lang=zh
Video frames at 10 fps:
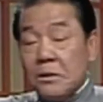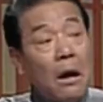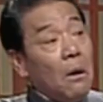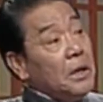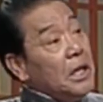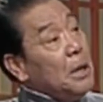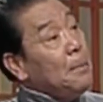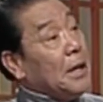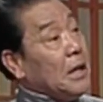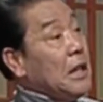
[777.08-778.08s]
朝一
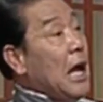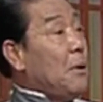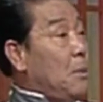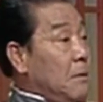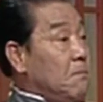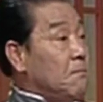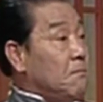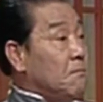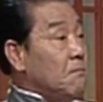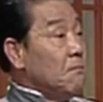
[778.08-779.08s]
品大员，
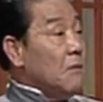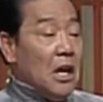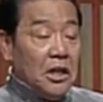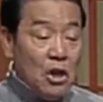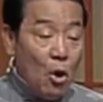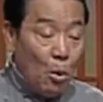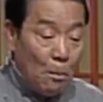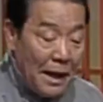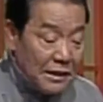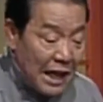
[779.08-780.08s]
嗯，右
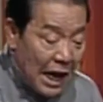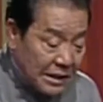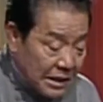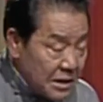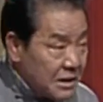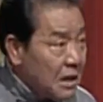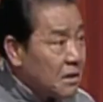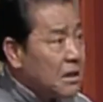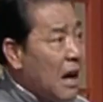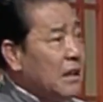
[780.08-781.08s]
班大丞相
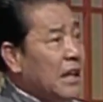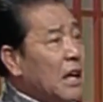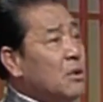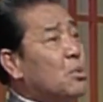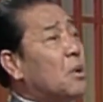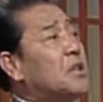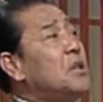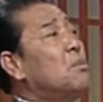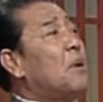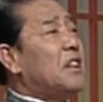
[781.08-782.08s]
张天佐是
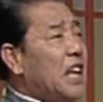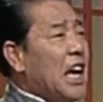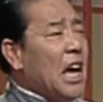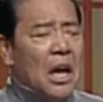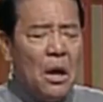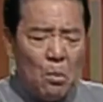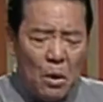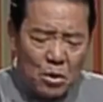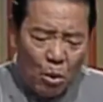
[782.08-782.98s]
我爹，我是